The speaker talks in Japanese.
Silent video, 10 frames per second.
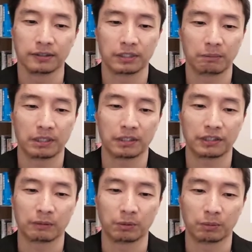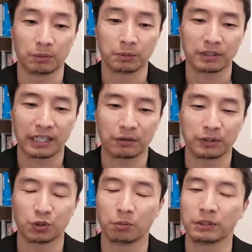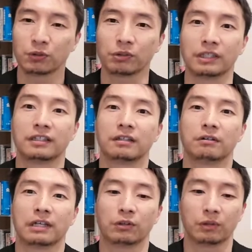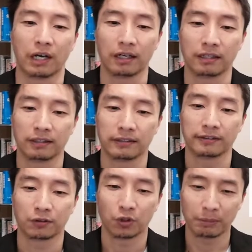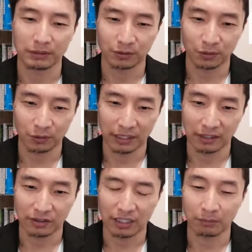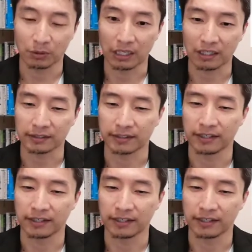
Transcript: セミナーに来ても思ったように個別相談に来てくれないとか、個別相談やってもなかなか